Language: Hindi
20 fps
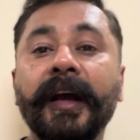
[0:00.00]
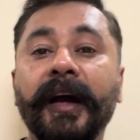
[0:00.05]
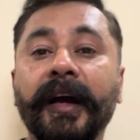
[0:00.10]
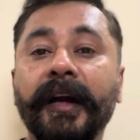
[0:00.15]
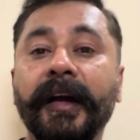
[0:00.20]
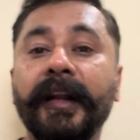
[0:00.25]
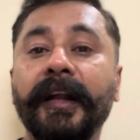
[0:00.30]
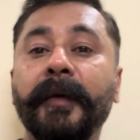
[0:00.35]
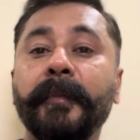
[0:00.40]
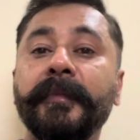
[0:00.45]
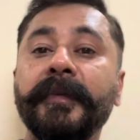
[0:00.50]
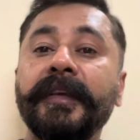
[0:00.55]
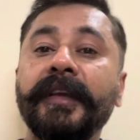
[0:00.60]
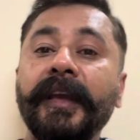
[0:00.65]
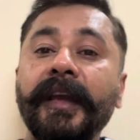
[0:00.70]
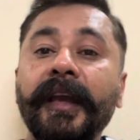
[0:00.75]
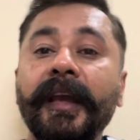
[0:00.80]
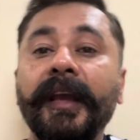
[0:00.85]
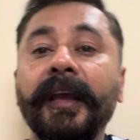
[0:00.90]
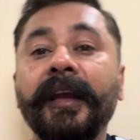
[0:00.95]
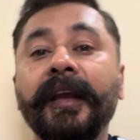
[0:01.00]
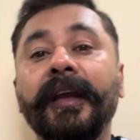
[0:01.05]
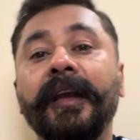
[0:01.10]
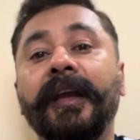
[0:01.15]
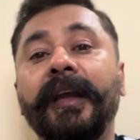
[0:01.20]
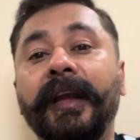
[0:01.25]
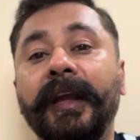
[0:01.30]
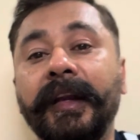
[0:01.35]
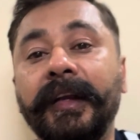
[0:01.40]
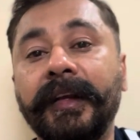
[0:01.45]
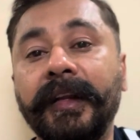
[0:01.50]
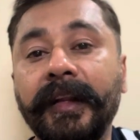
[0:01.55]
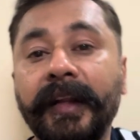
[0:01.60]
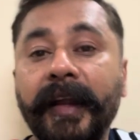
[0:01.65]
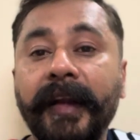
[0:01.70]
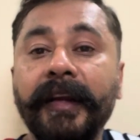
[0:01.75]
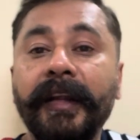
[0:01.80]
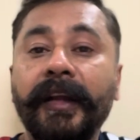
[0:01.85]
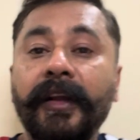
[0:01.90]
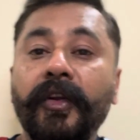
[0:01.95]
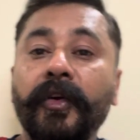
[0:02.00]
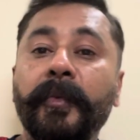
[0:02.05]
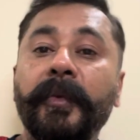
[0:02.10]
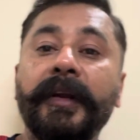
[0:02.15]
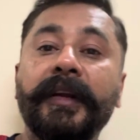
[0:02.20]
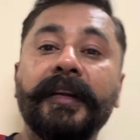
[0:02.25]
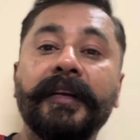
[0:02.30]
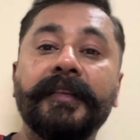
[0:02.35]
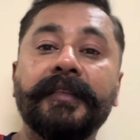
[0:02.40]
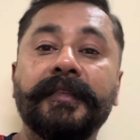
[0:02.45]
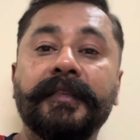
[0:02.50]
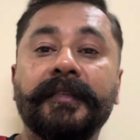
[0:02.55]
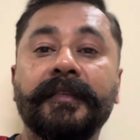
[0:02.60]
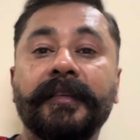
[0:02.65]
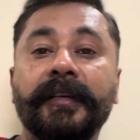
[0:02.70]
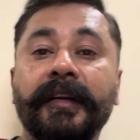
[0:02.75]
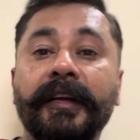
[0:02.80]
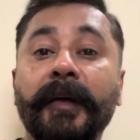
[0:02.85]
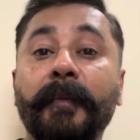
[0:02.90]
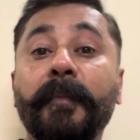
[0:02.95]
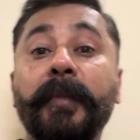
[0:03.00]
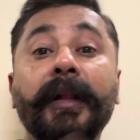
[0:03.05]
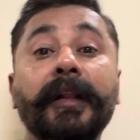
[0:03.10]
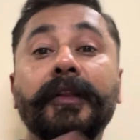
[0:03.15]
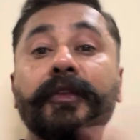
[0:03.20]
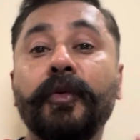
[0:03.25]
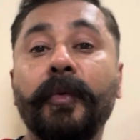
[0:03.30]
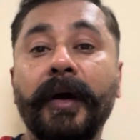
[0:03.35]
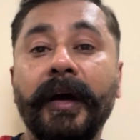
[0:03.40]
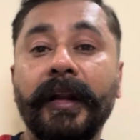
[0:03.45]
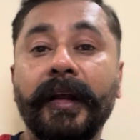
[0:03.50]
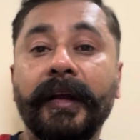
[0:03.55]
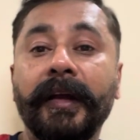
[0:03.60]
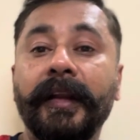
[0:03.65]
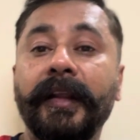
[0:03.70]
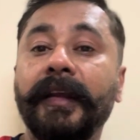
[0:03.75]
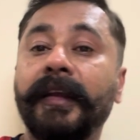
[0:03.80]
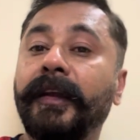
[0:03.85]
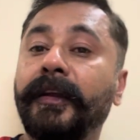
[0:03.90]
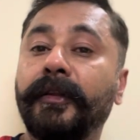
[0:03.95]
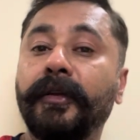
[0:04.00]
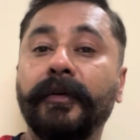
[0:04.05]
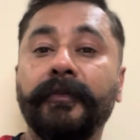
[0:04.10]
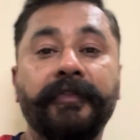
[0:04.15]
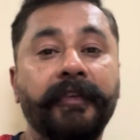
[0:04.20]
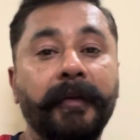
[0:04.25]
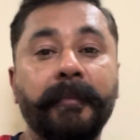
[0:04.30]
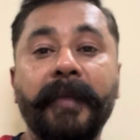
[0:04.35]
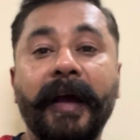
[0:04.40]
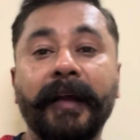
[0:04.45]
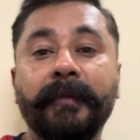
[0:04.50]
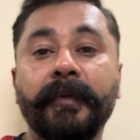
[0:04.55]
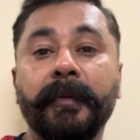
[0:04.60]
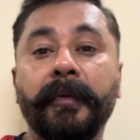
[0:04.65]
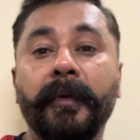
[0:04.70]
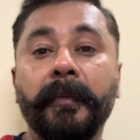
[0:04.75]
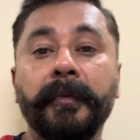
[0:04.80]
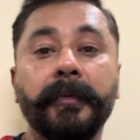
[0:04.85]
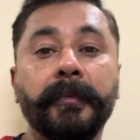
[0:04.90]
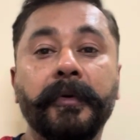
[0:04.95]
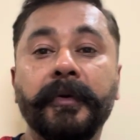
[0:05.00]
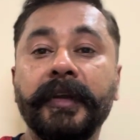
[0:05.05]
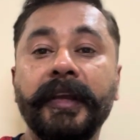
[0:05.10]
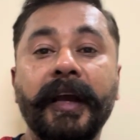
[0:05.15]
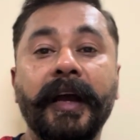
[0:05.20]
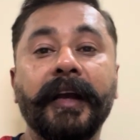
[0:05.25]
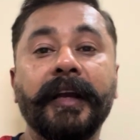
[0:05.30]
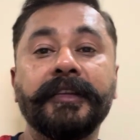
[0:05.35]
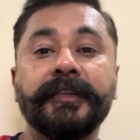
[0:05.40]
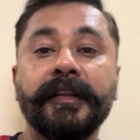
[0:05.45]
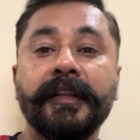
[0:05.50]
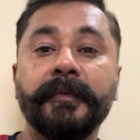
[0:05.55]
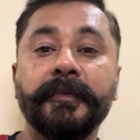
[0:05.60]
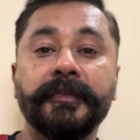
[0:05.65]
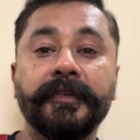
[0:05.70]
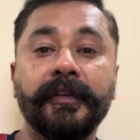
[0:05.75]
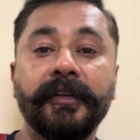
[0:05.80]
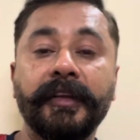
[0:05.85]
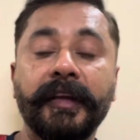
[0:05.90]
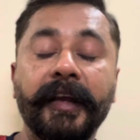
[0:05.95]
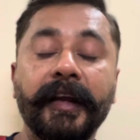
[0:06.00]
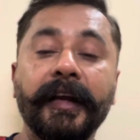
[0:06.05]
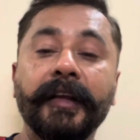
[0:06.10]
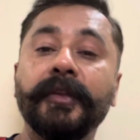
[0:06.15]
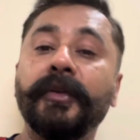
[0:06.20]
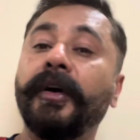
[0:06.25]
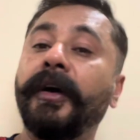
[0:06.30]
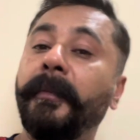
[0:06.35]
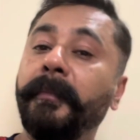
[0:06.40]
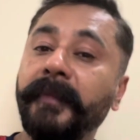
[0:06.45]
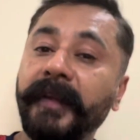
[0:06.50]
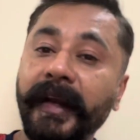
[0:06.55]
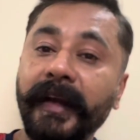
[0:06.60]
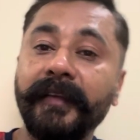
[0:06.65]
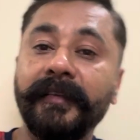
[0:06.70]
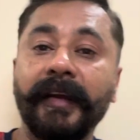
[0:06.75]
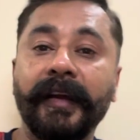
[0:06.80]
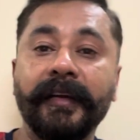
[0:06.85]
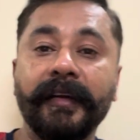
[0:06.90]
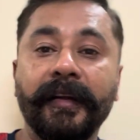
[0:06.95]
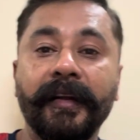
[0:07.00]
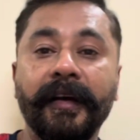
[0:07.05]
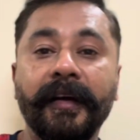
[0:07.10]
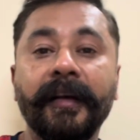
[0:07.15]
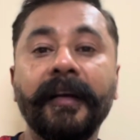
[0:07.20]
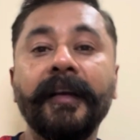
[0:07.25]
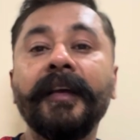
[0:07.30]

अगर हम ये 80-90 किलोमीटर्स डबल दोबारा करेंगे तो फिर बैक में प्रॉब्लम होगी आगे चलना मुश्किल हो जाएगा तो हमने डिसाइड करा